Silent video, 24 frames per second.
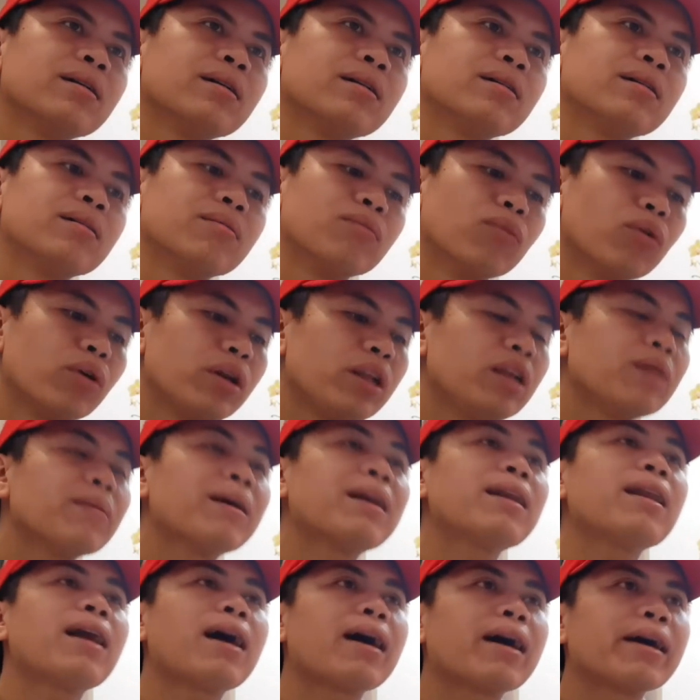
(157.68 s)
mua đi
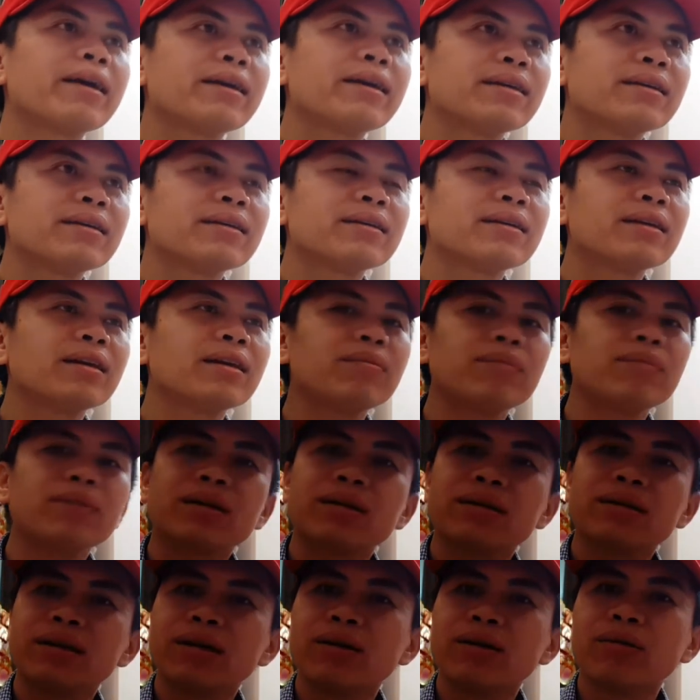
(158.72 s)
bán lại kiếm được
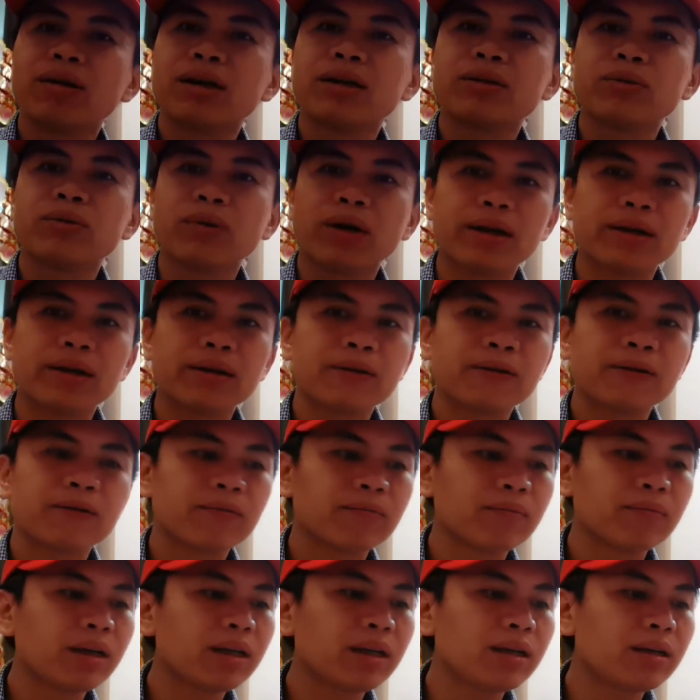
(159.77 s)
nhiều lợi nhuận
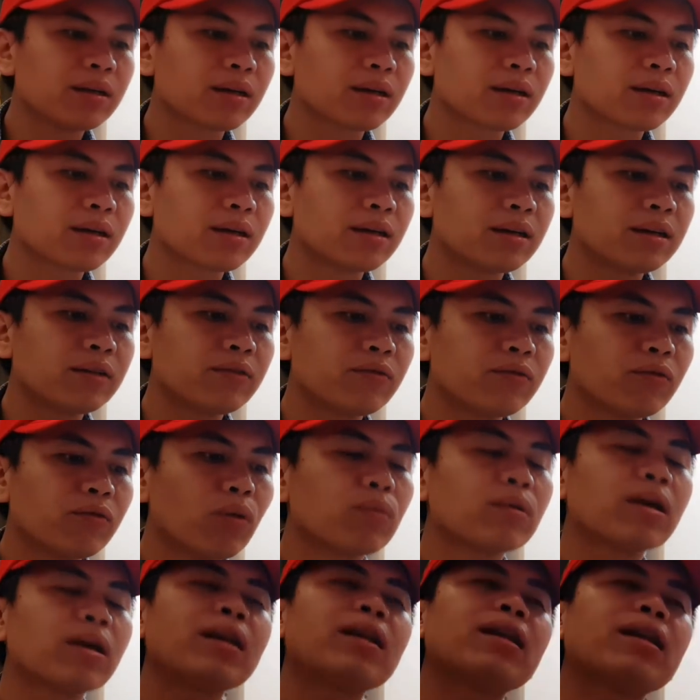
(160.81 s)
biết được cái
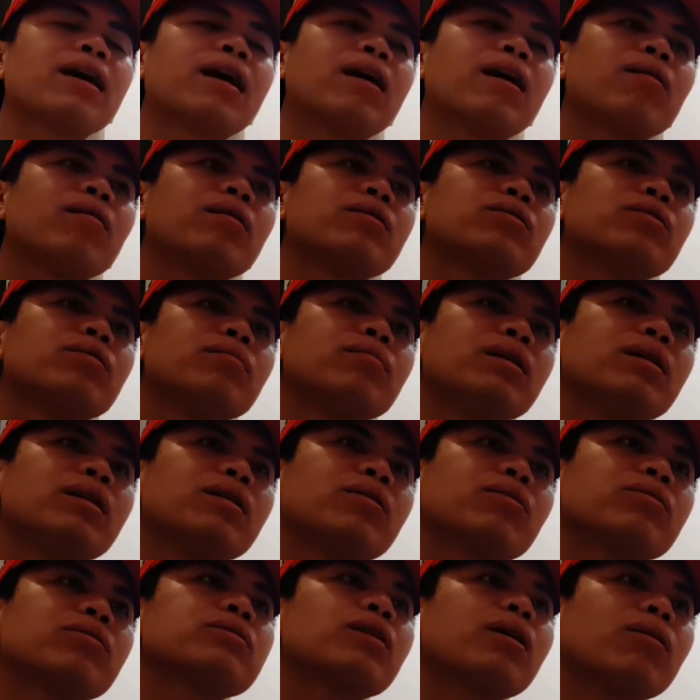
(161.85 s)
vùng đất nào là chuẩn
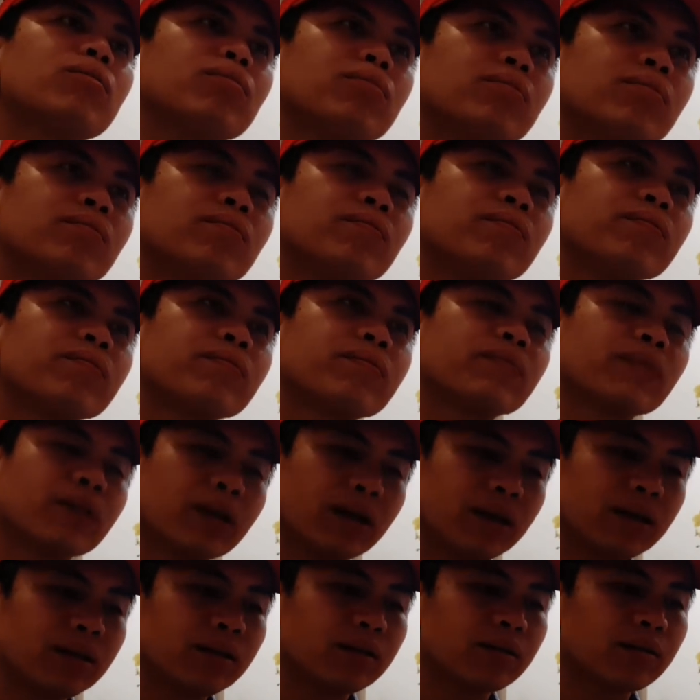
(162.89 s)
bị có sóng
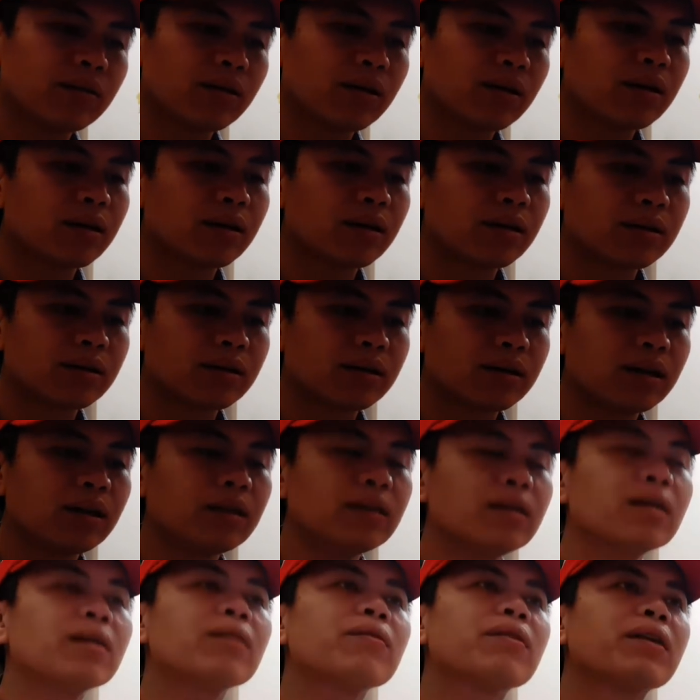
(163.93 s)
đấy gọi là
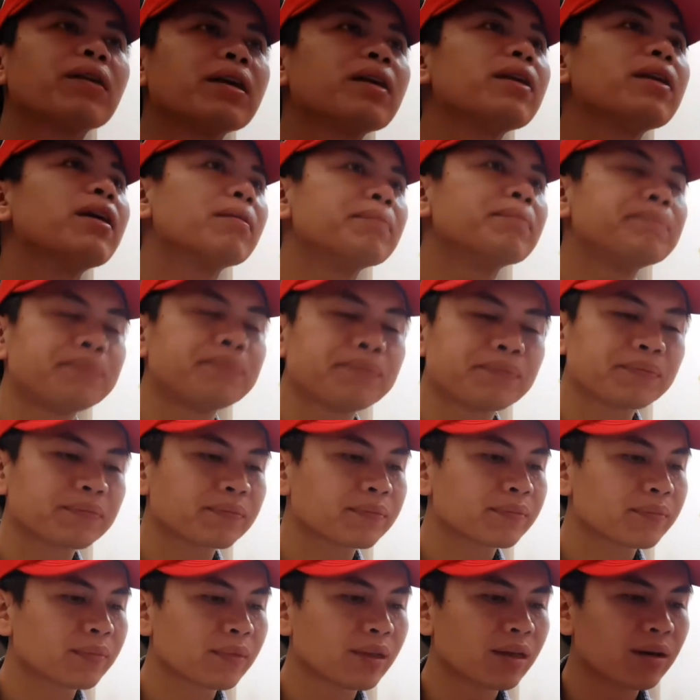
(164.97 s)
kiến thức kinh nghiệm
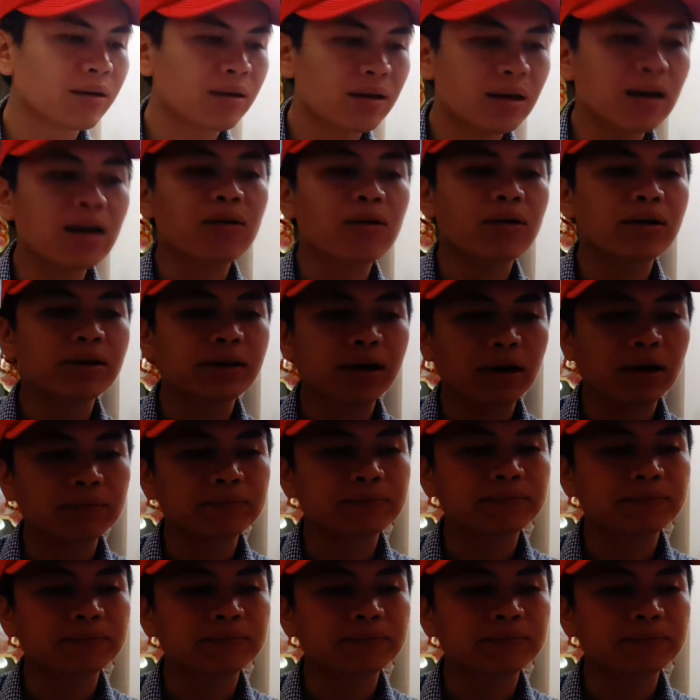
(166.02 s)
ừ, rất là quan trọng